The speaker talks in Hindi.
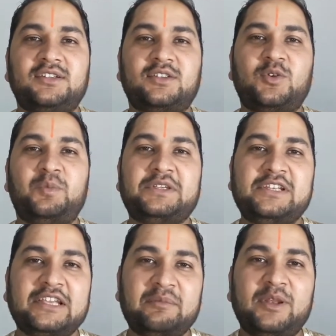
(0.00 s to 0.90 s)
तो
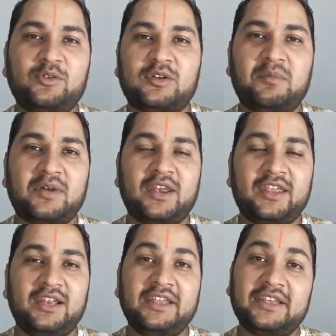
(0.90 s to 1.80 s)
बिजली के बिल को कम करने
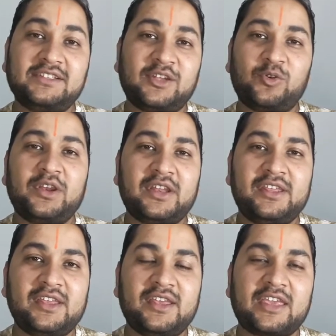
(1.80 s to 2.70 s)
के लिए ये ज़रूरी
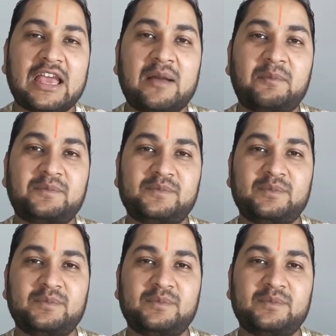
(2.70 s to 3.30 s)
नहीं है कि आप